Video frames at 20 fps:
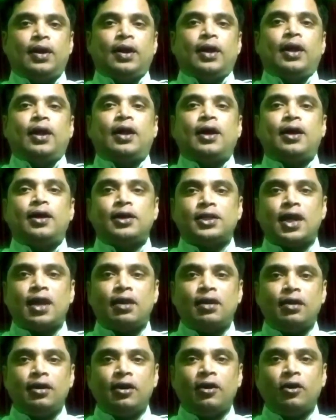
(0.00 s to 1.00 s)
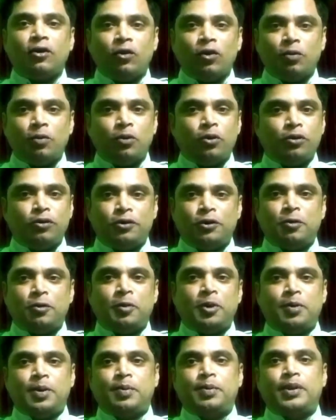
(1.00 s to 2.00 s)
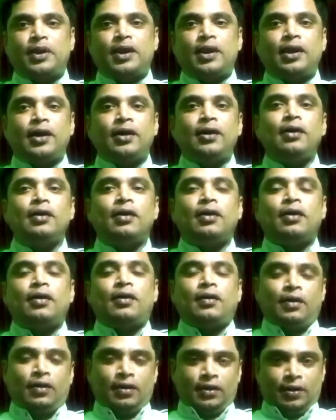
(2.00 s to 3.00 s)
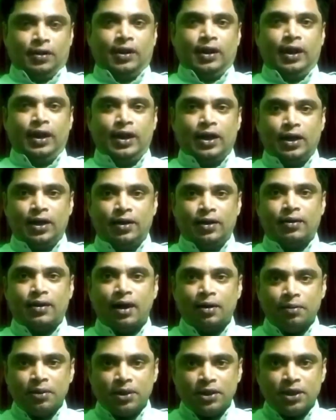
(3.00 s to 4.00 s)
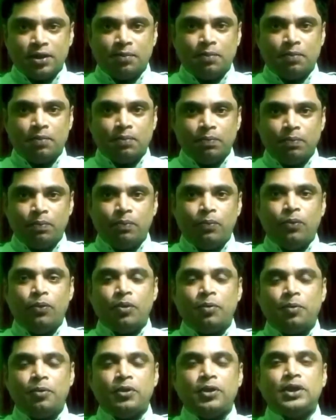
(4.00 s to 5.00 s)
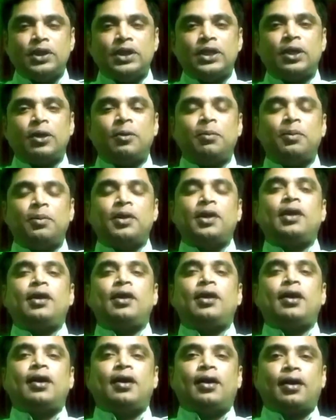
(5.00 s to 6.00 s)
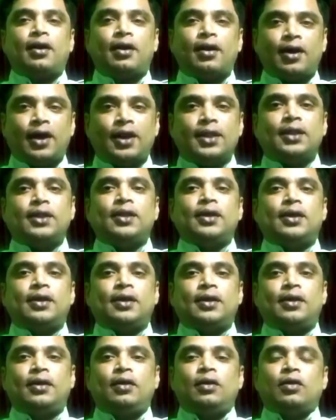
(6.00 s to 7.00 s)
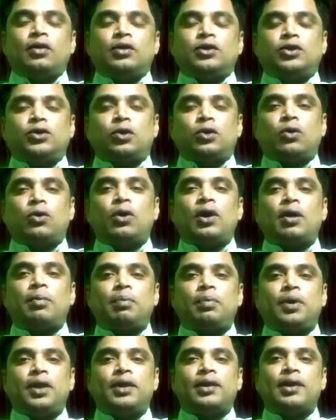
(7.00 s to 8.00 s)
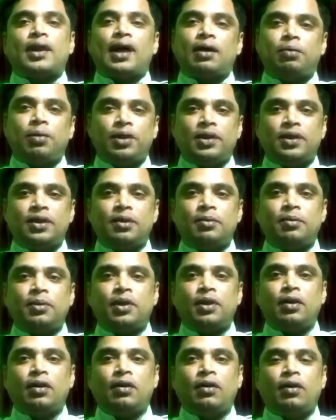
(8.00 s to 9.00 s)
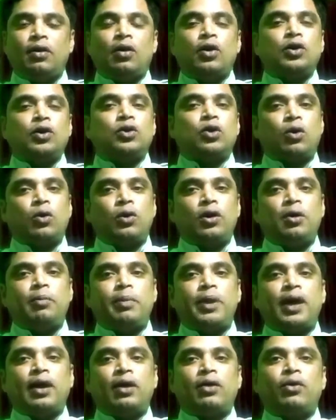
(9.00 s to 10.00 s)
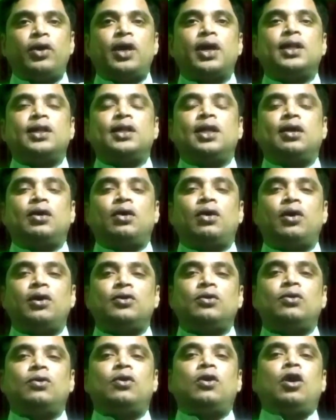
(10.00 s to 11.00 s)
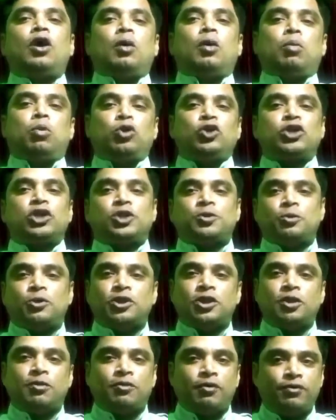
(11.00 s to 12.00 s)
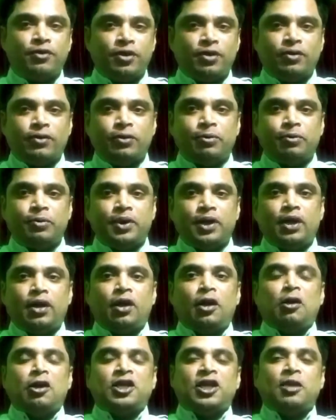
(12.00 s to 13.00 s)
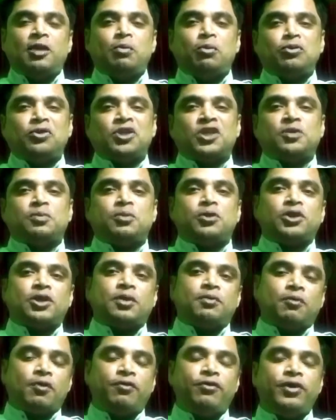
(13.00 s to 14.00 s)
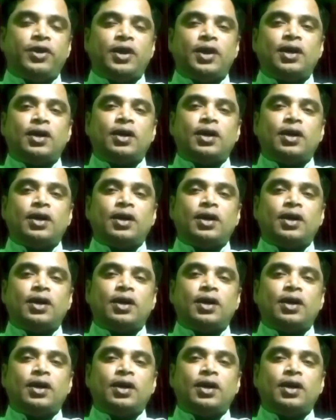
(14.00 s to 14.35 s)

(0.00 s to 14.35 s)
এখানে শারীরিক কোনো পরিশ্রমের ব্যাপার নেই এখানে সার্ভিসটা পুরোপুরি দিতে হবে টাকা দিয়ে যখন আপনি সার্ভিস দেবেন তখনই ব্যাংক ওইখান থেকে হয়তো পঞ্চাশ পয়সা প্রফিট করবে সেই পঞ্চাশ পয়সা প্রফিটের